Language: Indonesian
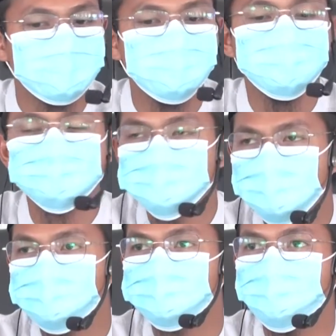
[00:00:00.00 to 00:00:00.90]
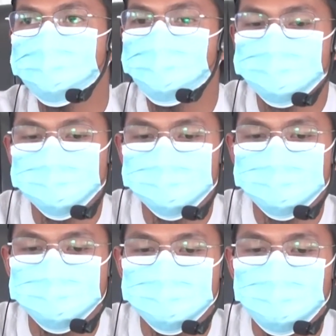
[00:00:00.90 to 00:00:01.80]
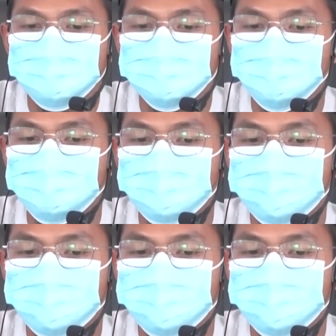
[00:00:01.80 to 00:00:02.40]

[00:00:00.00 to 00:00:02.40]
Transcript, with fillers: Ahzab yang dimaksud di sini adalah